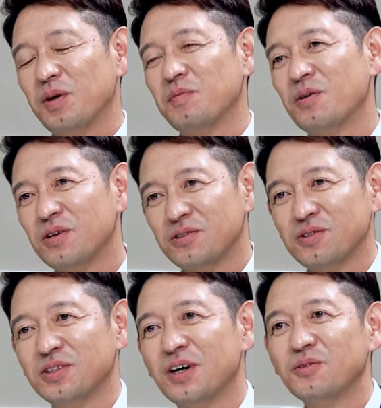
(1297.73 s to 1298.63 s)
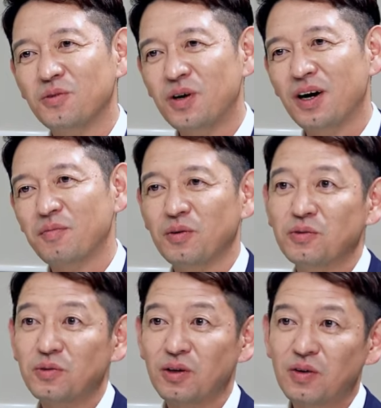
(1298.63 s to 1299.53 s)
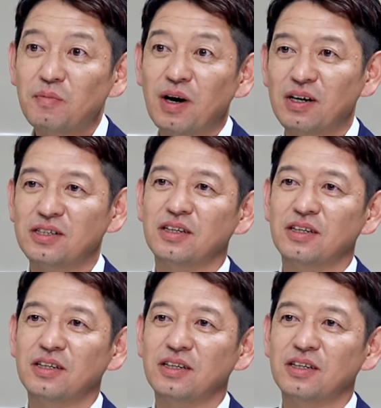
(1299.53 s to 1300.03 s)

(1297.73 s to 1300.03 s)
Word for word: ペーパーグラスと違うのはやっぱ売ることは任し